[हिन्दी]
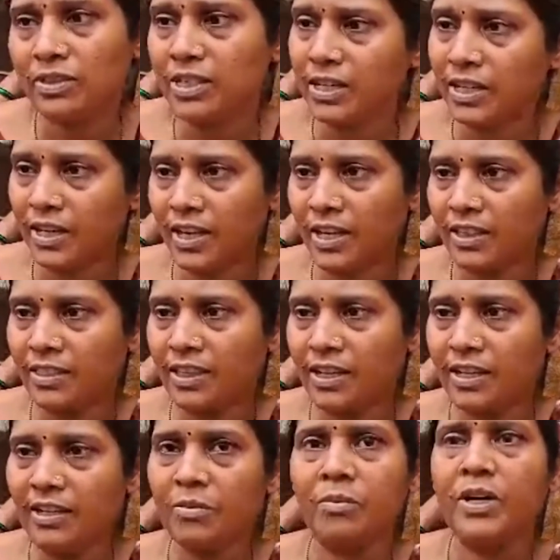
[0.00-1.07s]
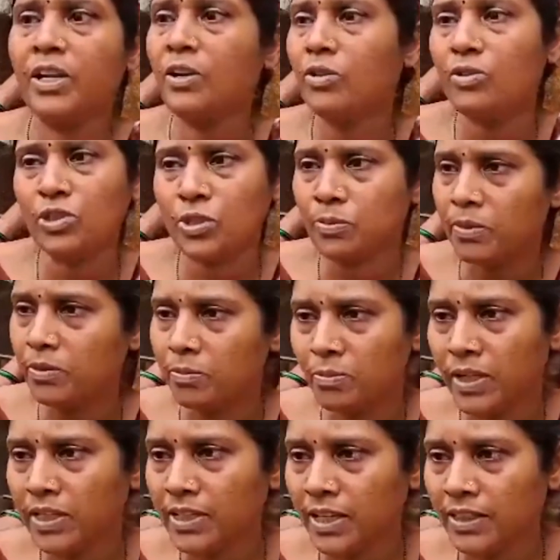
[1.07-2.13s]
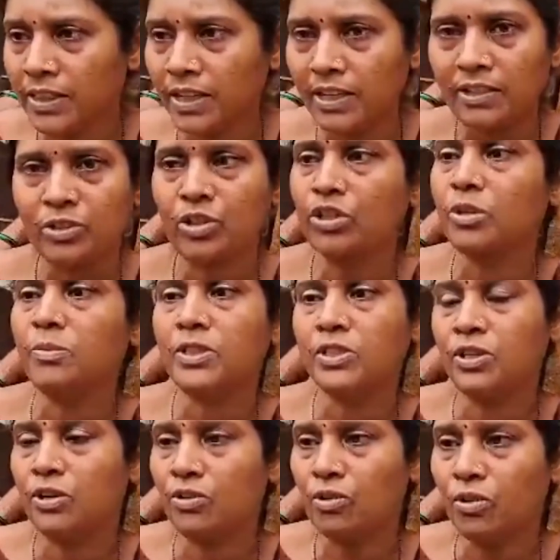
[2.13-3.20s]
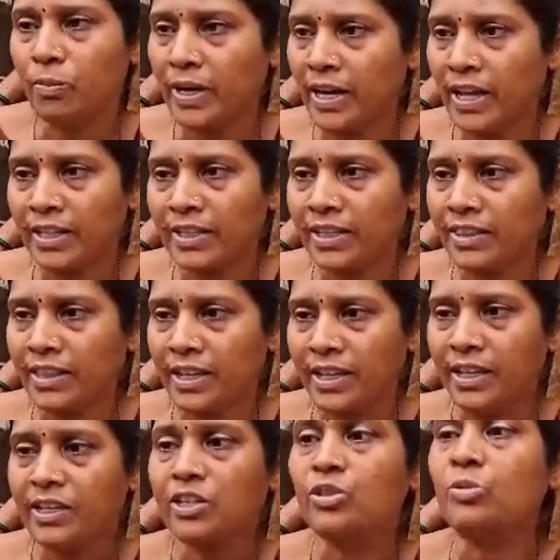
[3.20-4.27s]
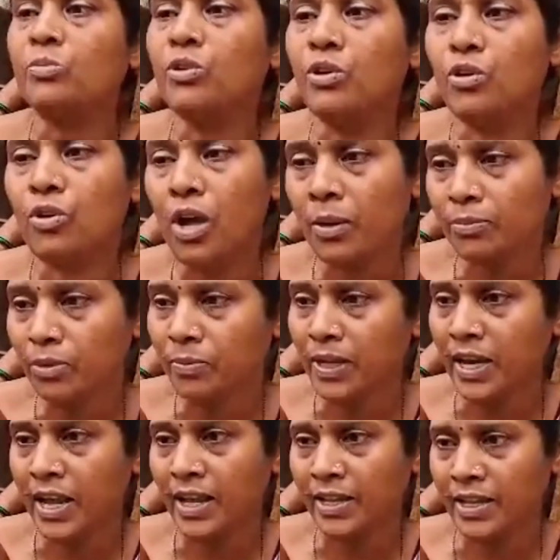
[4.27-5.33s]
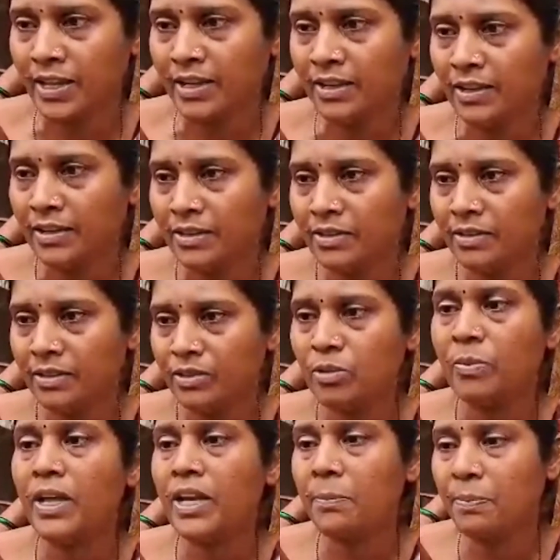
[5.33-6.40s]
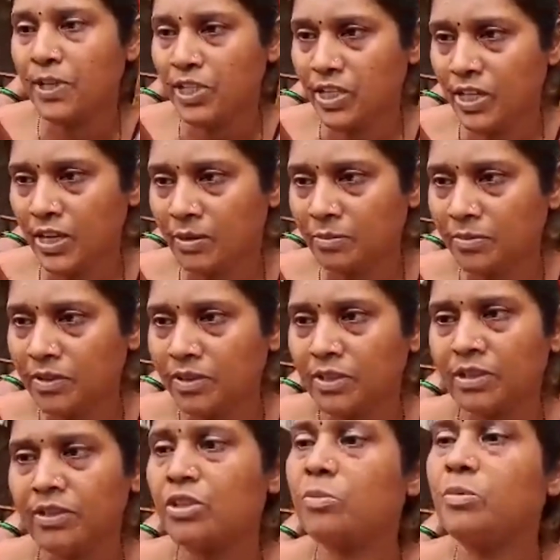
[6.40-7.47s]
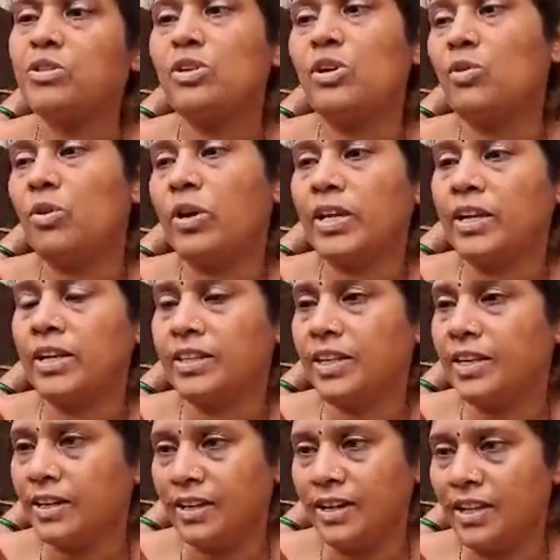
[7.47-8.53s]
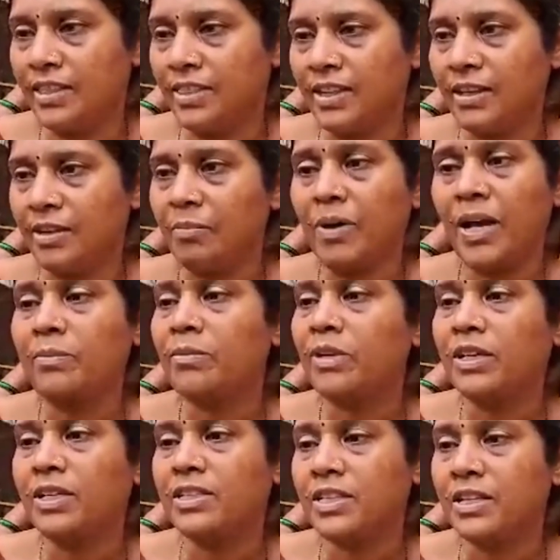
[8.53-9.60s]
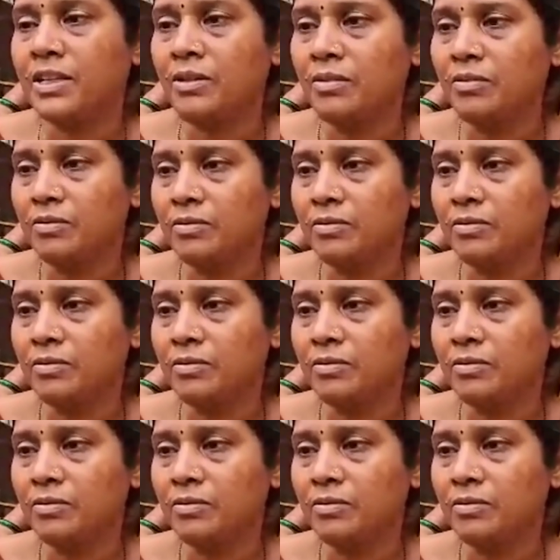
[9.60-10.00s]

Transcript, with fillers: झगड़े रहते बड़े लोग उसमें मिल जाते छोटे बच्चे लोग को बढ़ा देते कि तुम करो हम तुम्हारे आगे तुम्हारे पीछे हम तो बच्चे लोग कोई करते कर लेते बाद में किसकी